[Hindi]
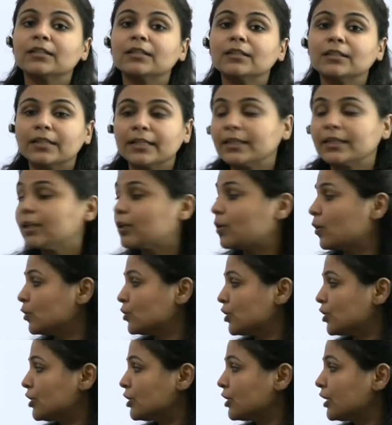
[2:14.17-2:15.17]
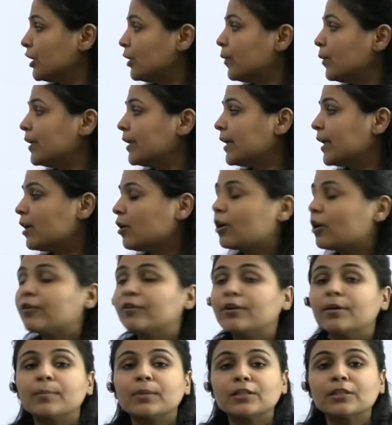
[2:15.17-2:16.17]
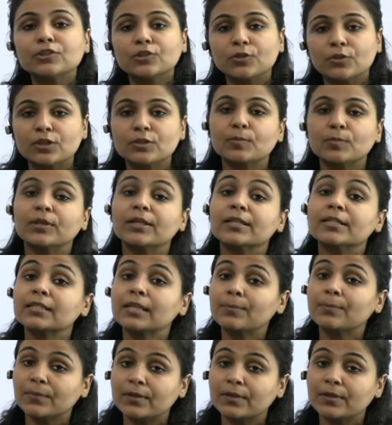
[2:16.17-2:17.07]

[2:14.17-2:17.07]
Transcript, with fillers: करने की कोशिश की हुई है और क्रिमिनल जूरिस्प्रूडेंस के